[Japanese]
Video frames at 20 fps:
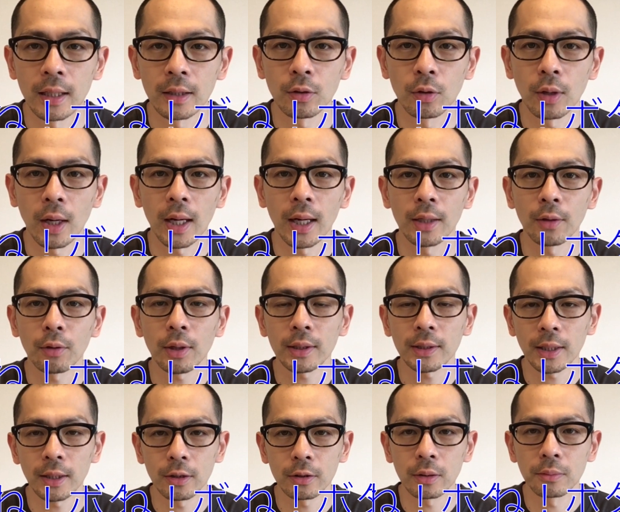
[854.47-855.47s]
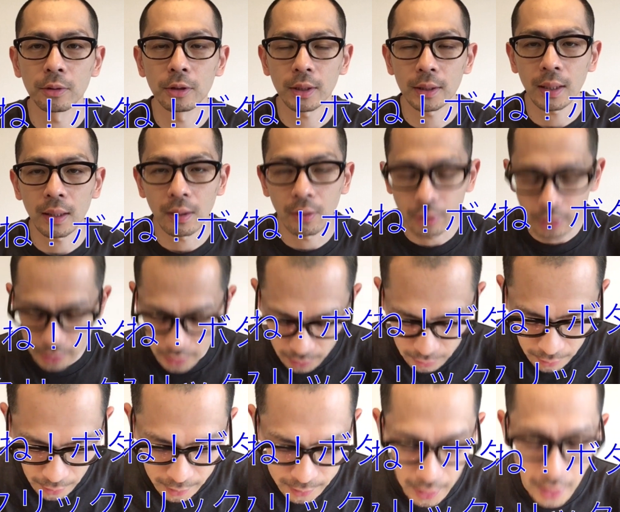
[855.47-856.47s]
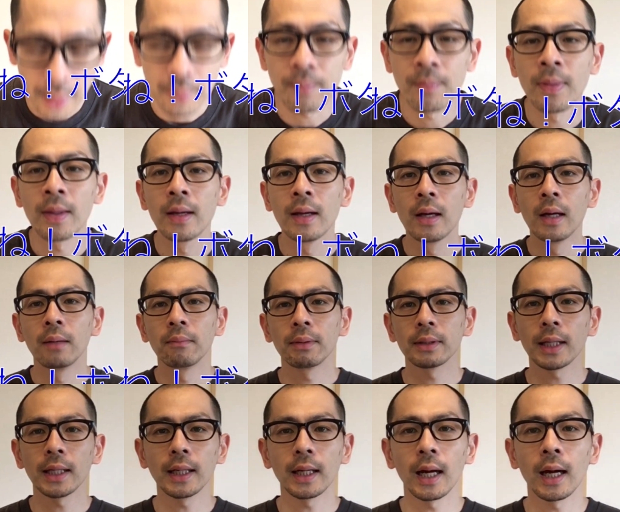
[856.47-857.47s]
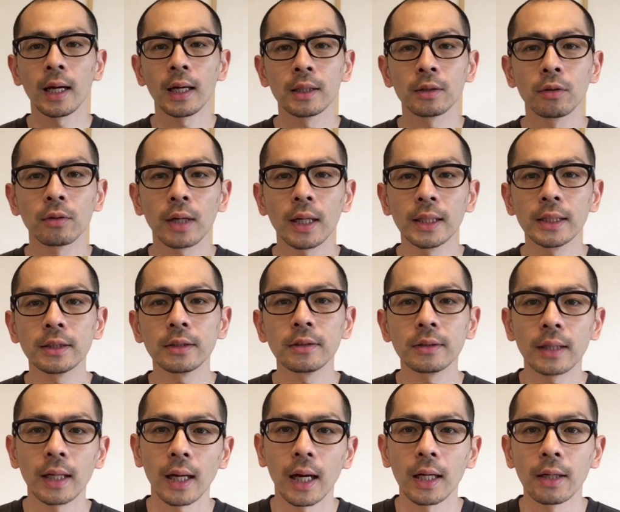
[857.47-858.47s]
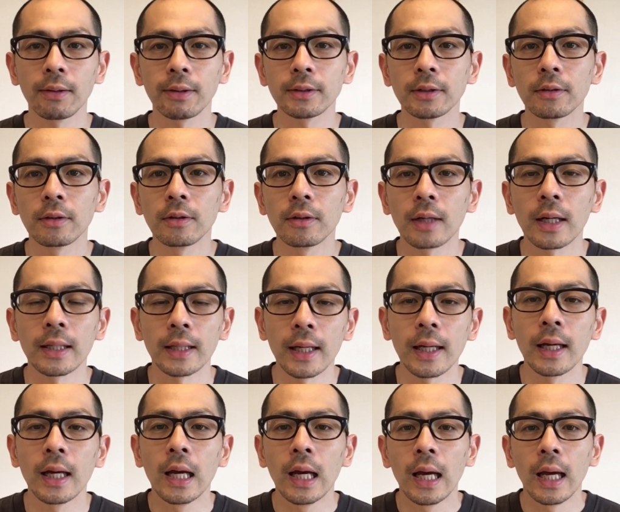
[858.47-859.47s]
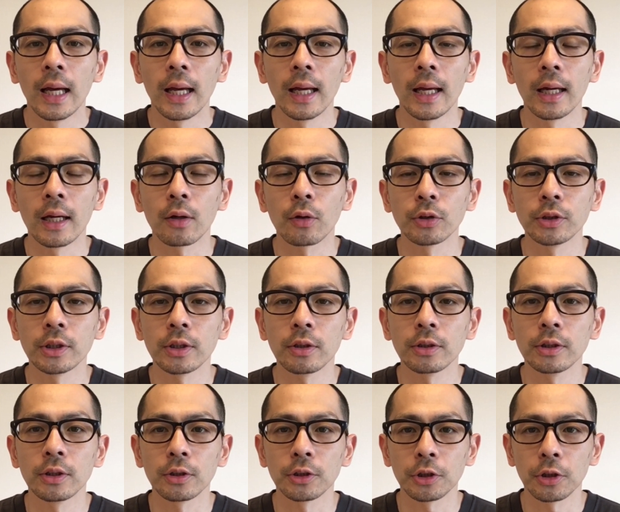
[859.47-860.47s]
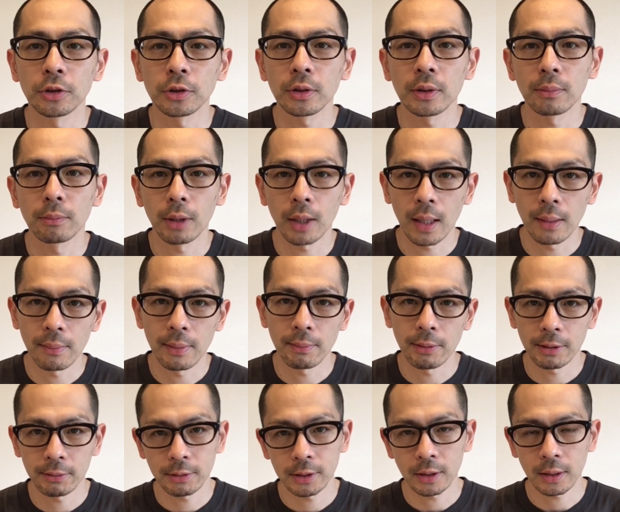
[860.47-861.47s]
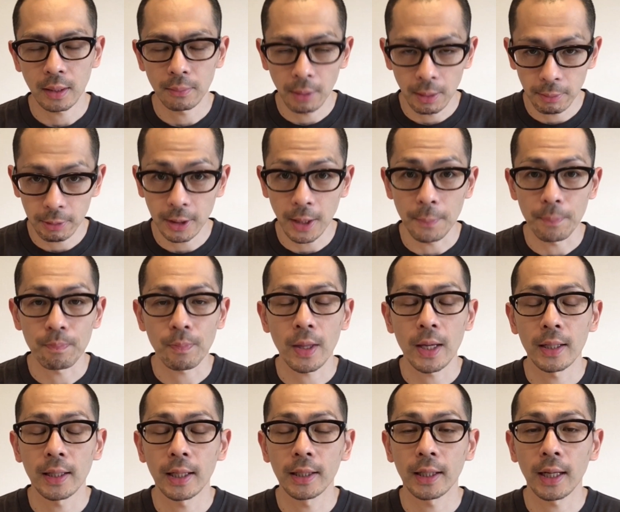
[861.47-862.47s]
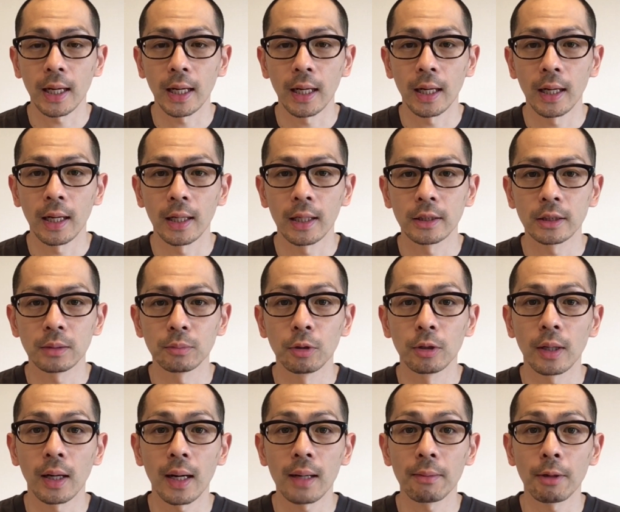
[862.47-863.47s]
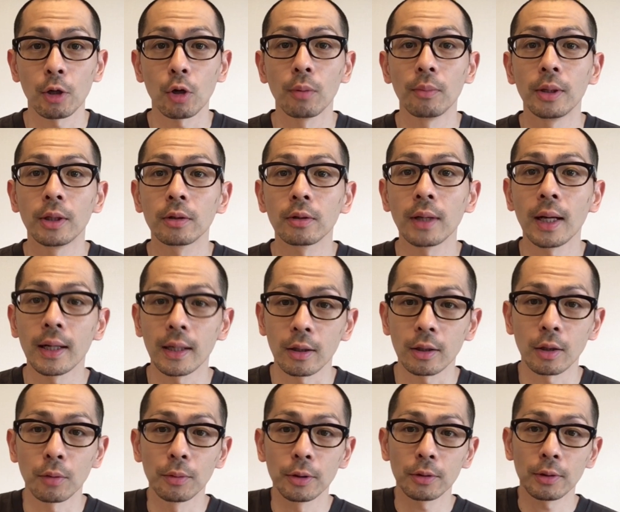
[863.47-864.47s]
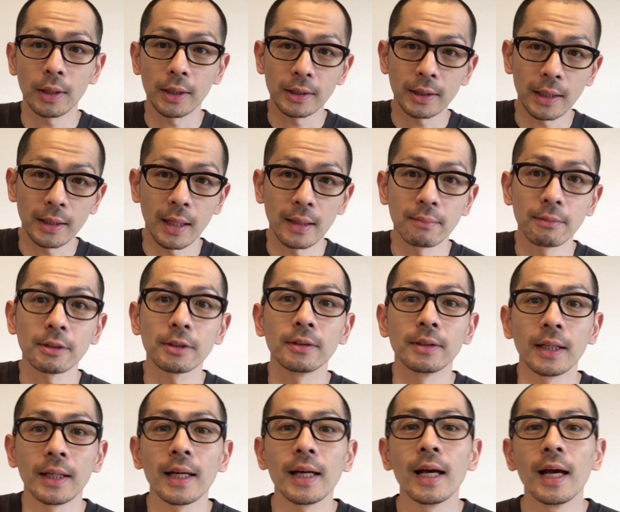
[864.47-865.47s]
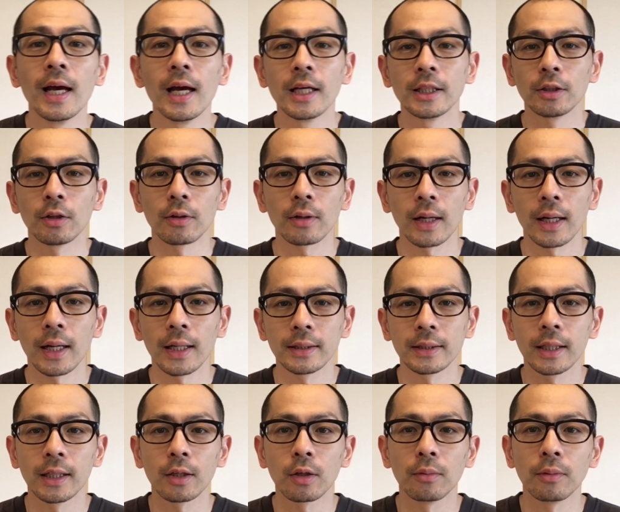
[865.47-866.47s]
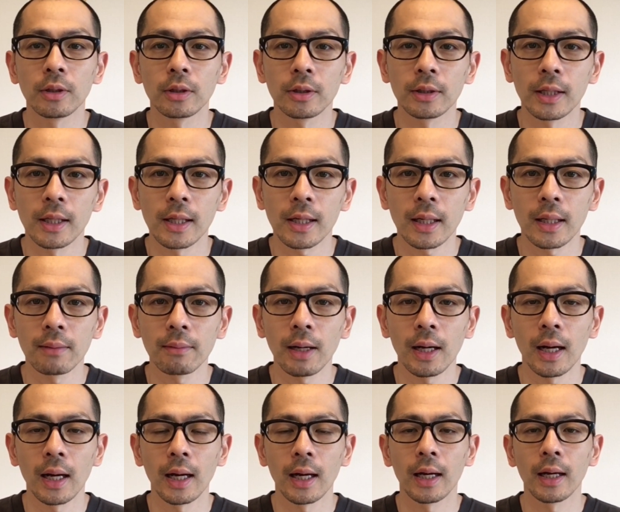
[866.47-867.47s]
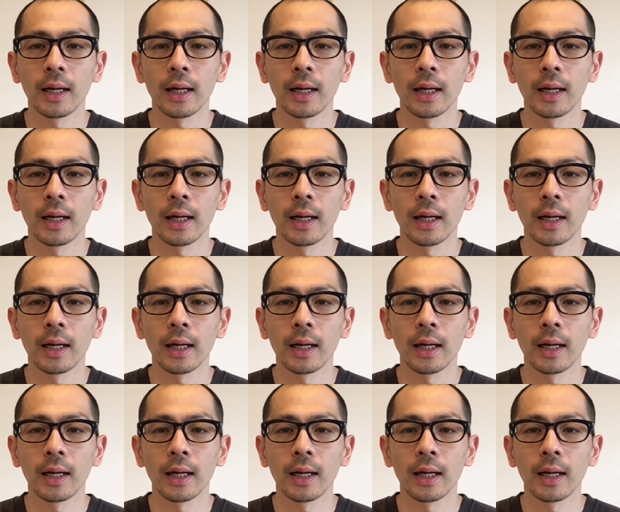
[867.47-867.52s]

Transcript: 動画良かったよと思う方は押してください。また、動画について、あるいはその他ね、個人の症状でも構いません。何か、質問があればコメント欄下にありますんでね、そこからぜひコメントいただければ、